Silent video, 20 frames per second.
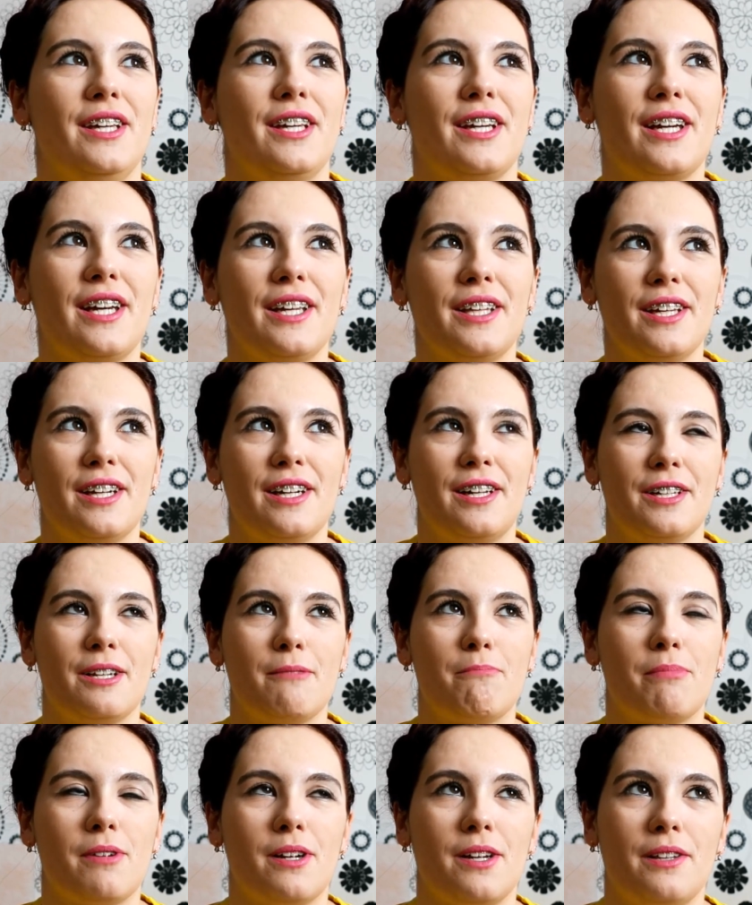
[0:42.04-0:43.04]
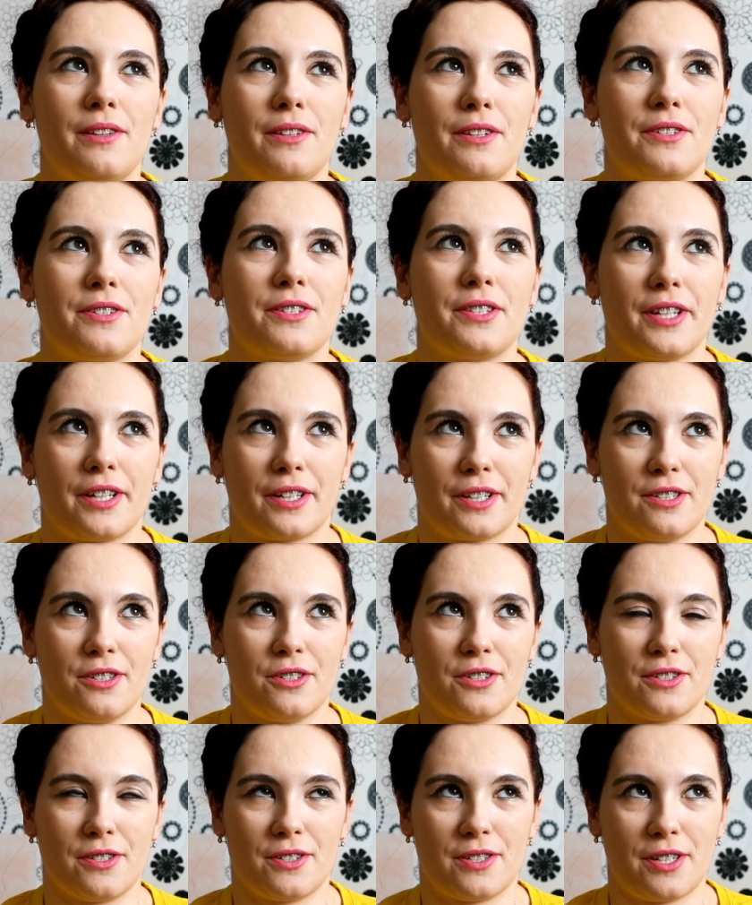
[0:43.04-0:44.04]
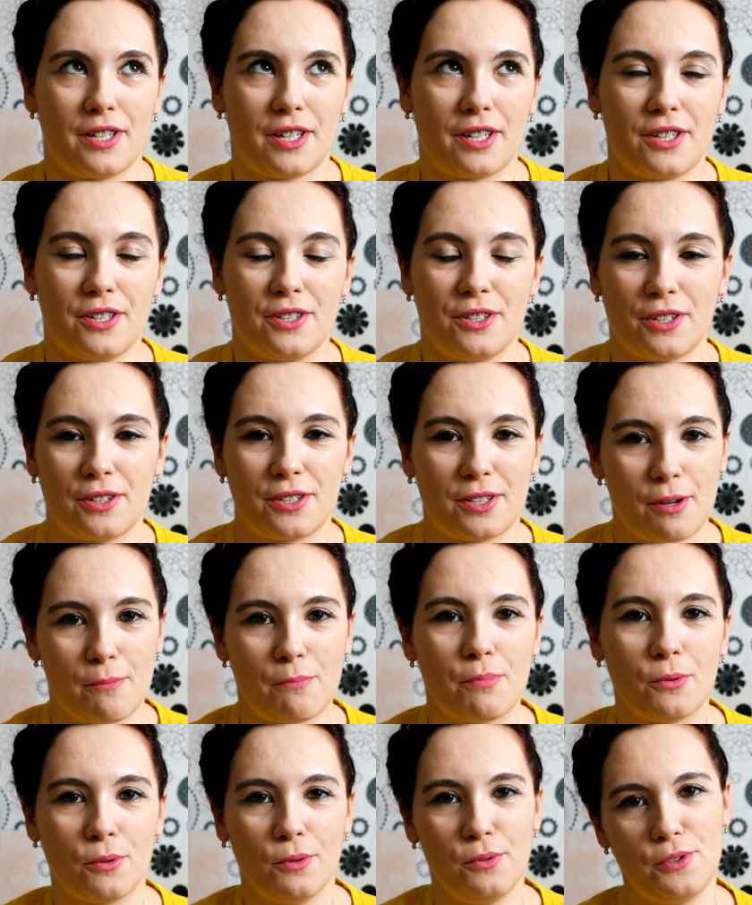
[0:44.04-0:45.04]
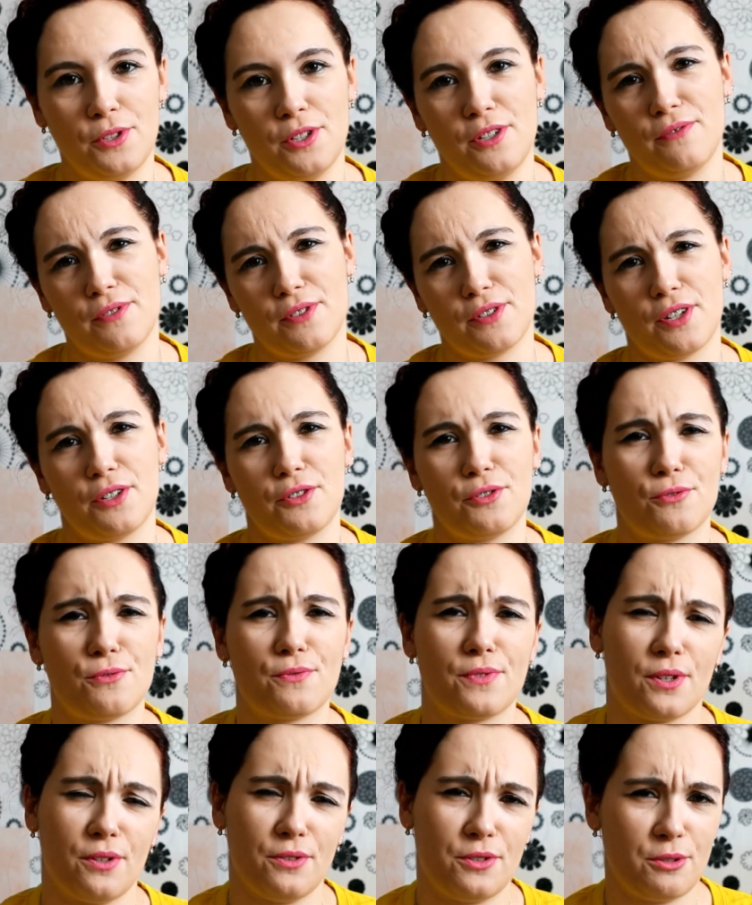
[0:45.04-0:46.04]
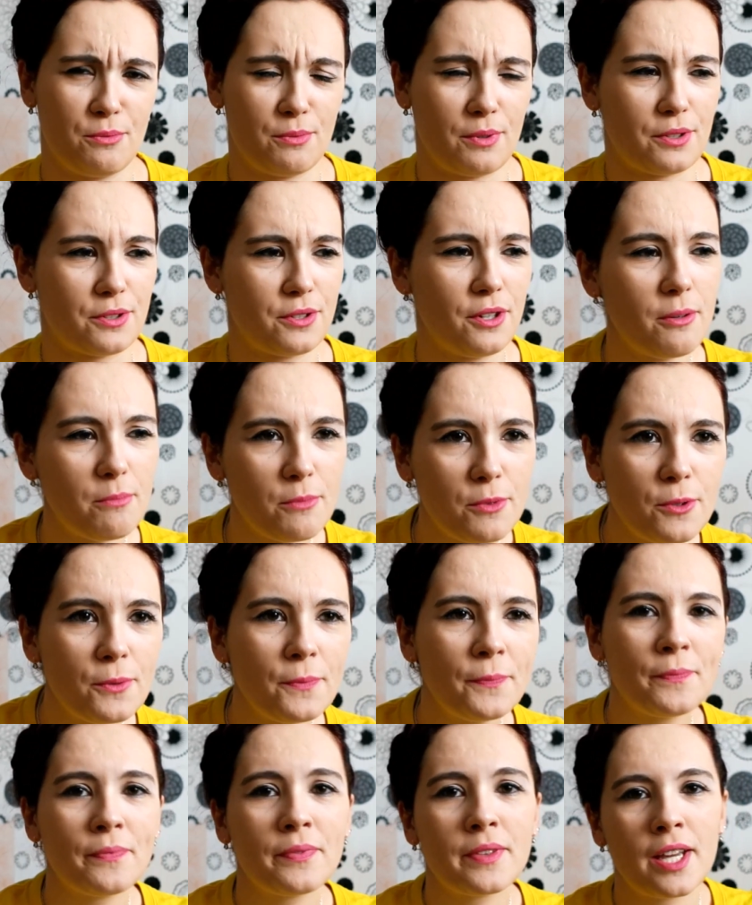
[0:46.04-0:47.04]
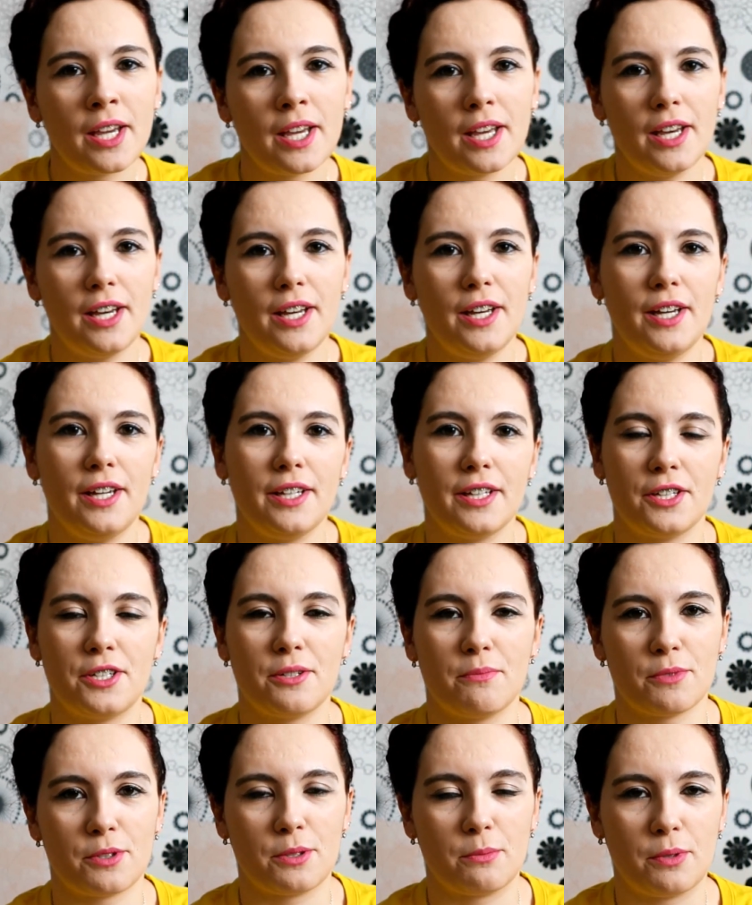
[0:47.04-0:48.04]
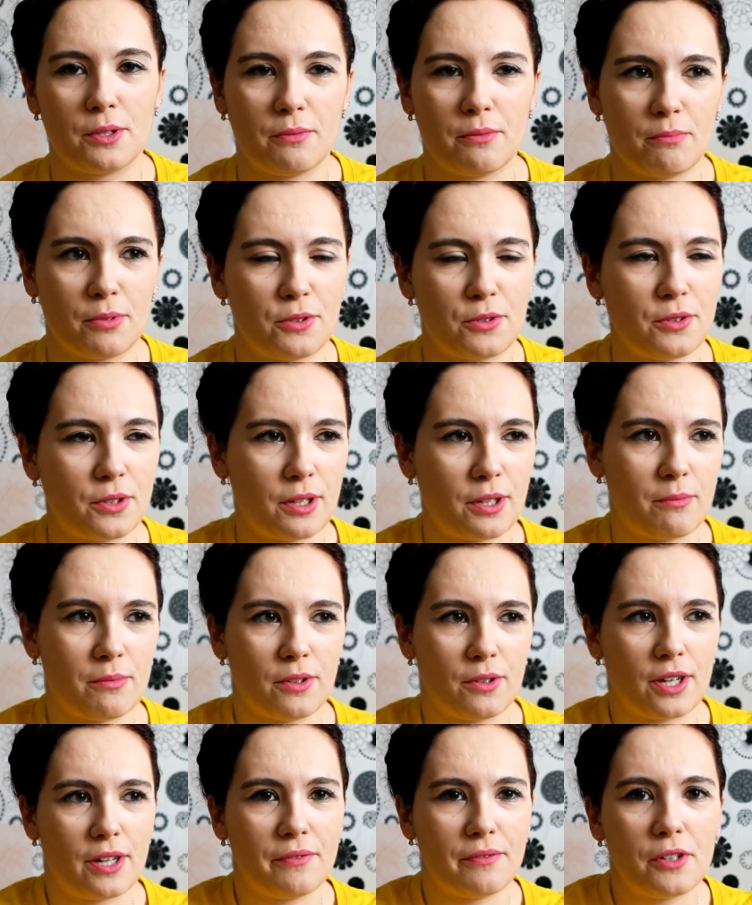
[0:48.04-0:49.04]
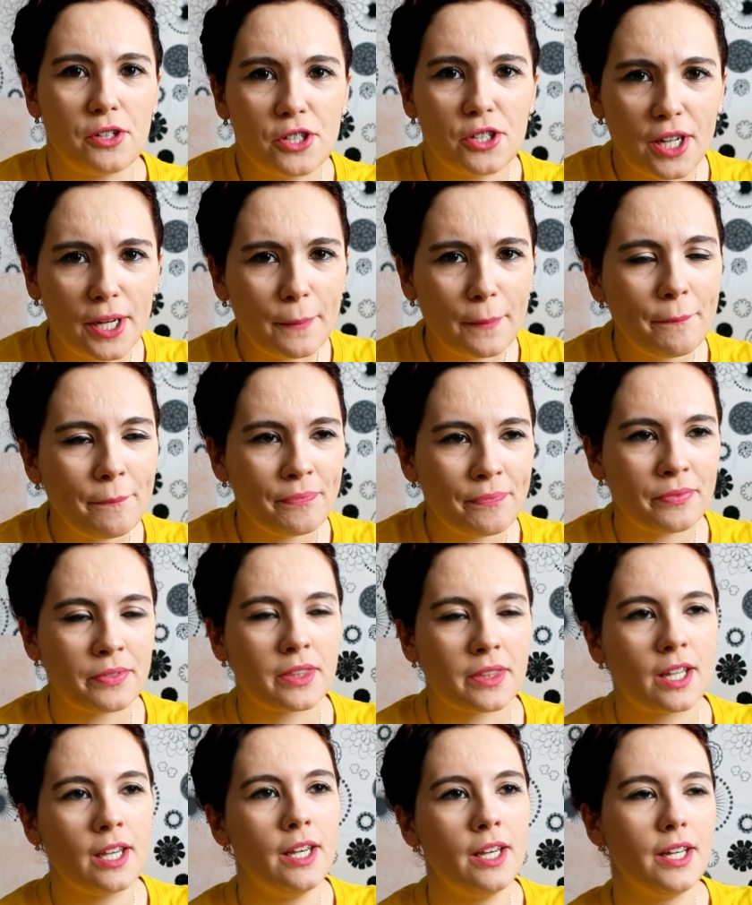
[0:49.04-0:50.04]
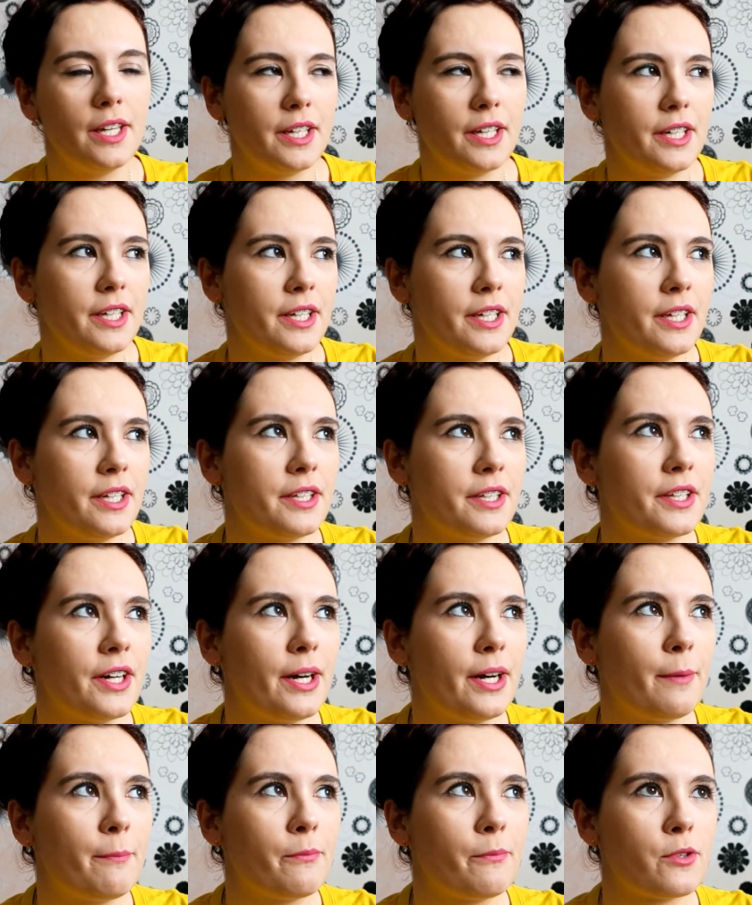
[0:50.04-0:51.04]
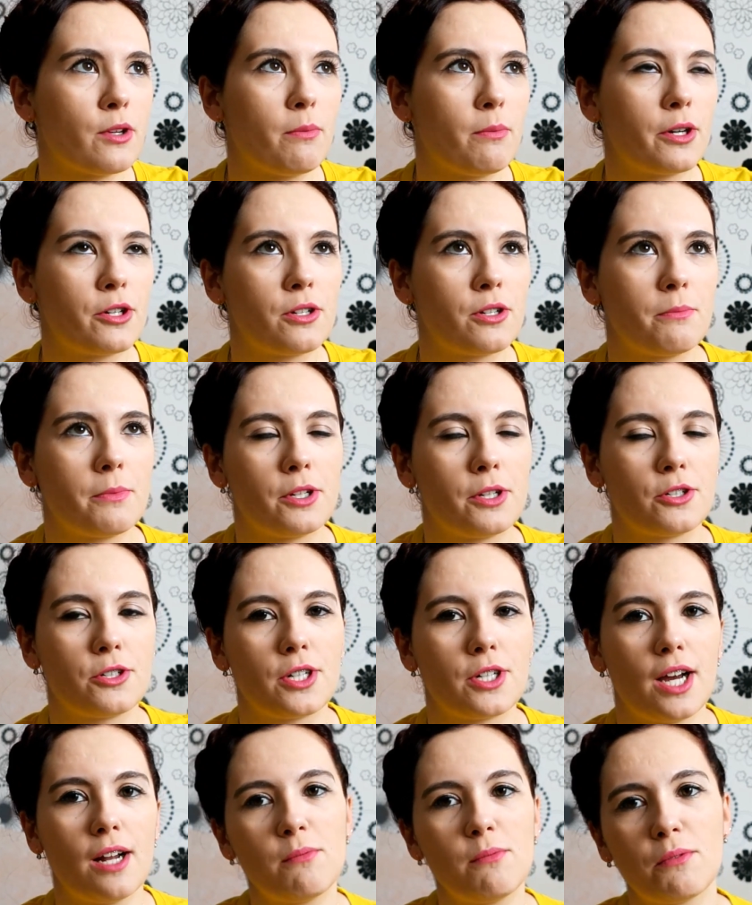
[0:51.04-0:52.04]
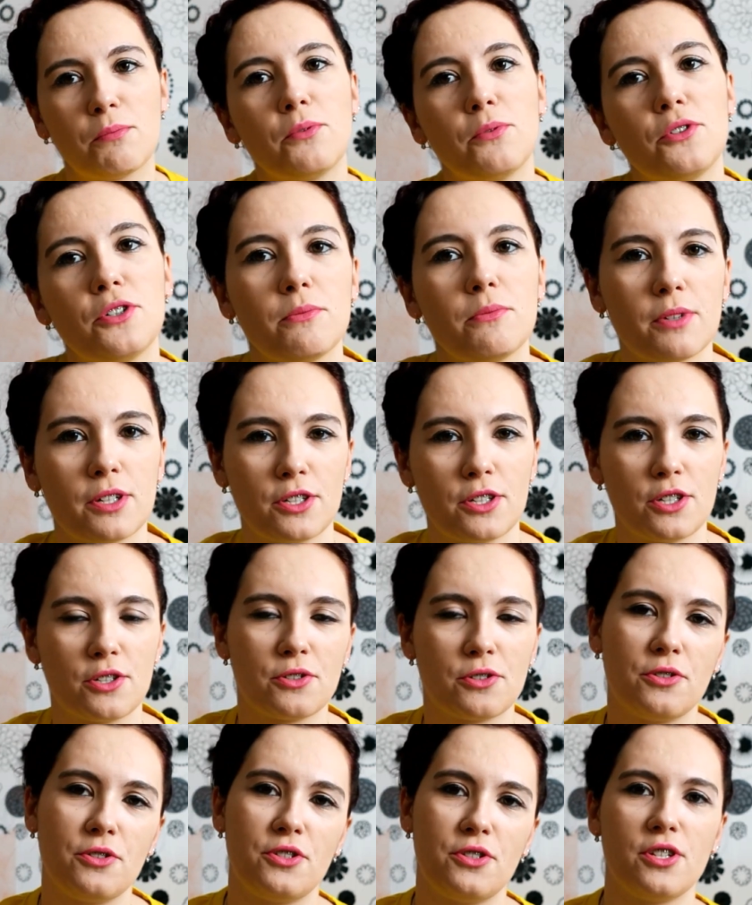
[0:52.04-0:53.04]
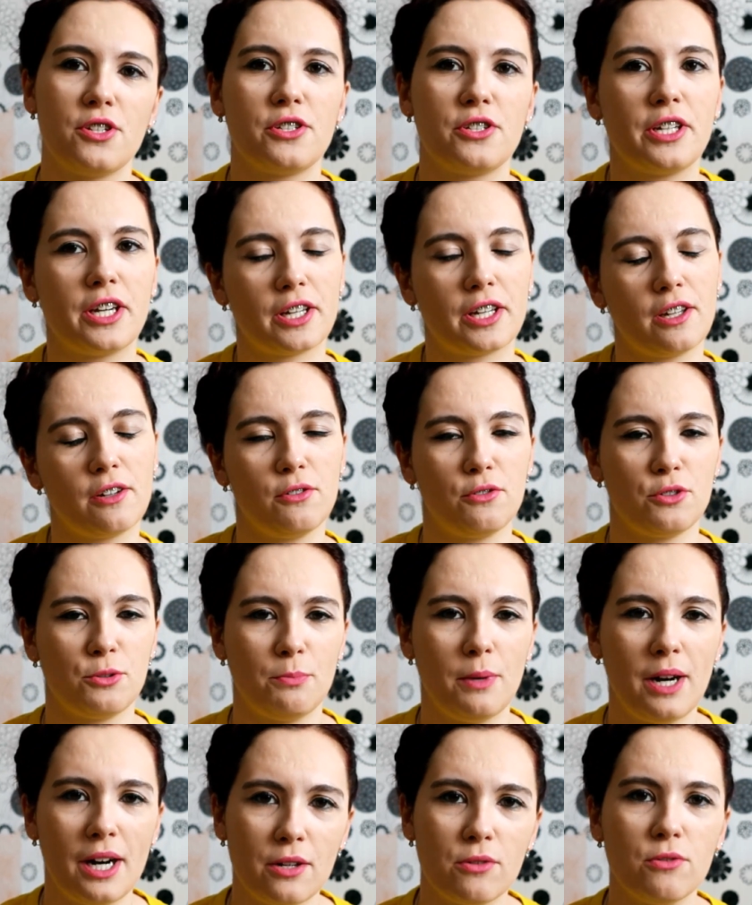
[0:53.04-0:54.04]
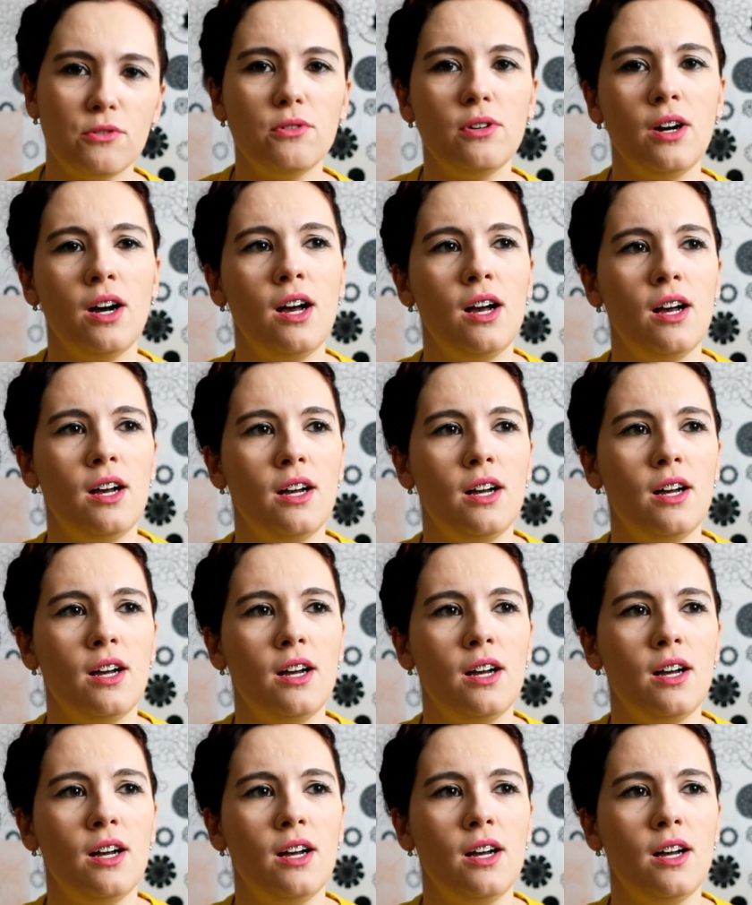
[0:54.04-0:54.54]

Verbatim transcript: Y, generalnie plan jest taki, że za jakieś niecałe pół godziny w zasadzie już wychodzimy z domu, y, jedziemy sobie tym pociągiem do Rawicza i tam zobaczymy jeszcze, albo pójdziemy gdzieś coś zjeść do jakiegoś baru,